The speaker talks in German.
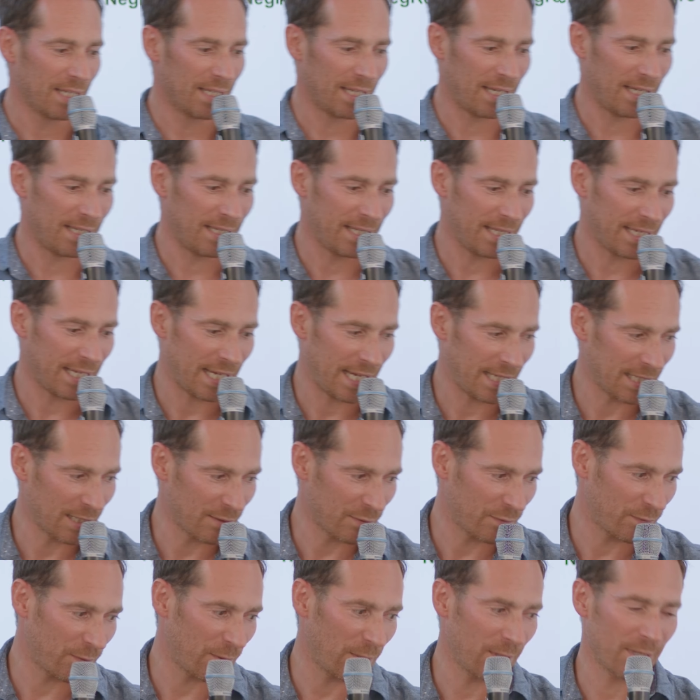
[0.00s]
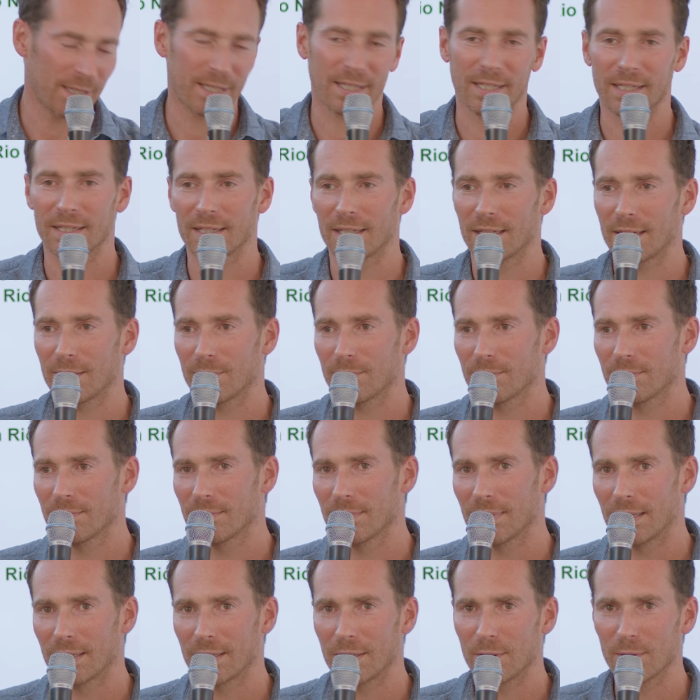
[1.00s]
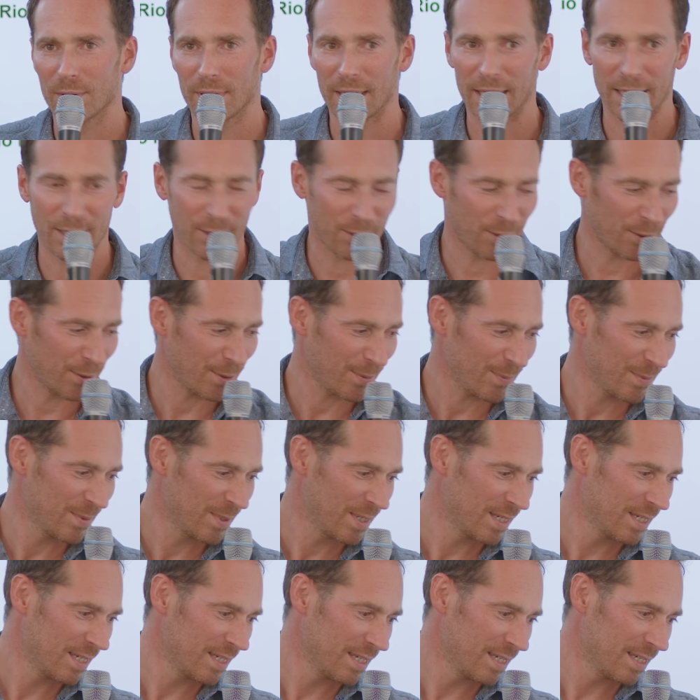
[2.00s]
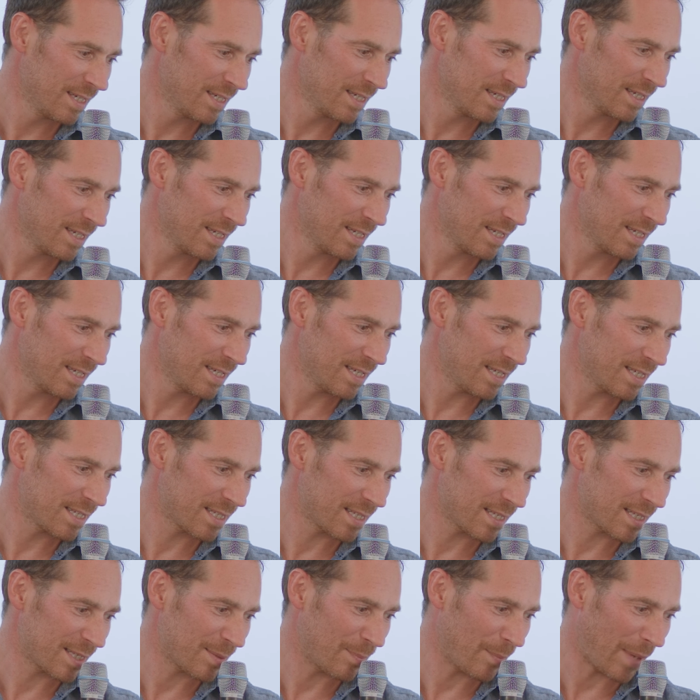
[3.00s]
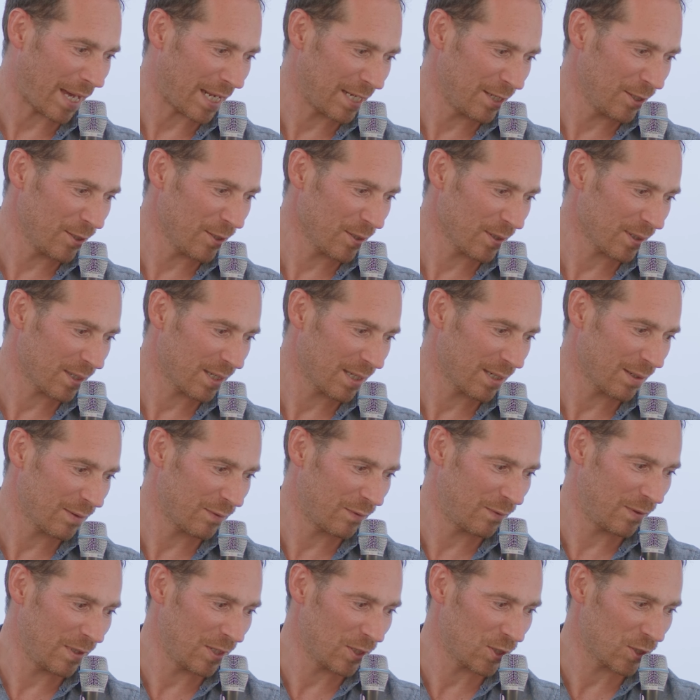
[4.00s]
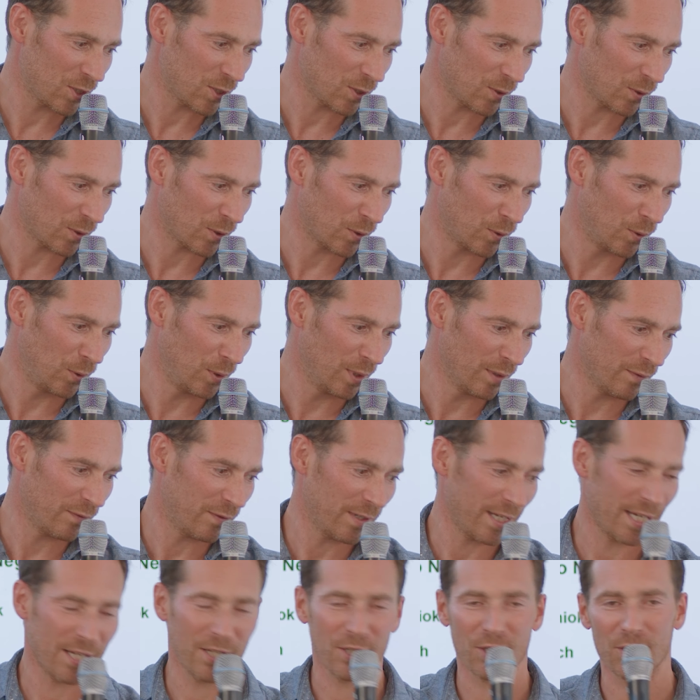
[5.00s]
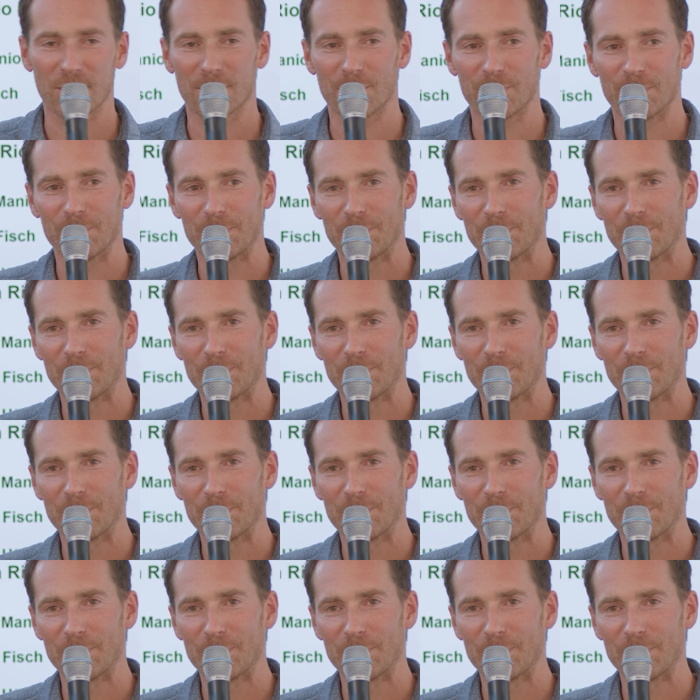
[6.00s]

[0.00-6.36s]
der indigenen Völker am Rio Negro? Ist es Maniok, Fisch oder Hühnerfleisch?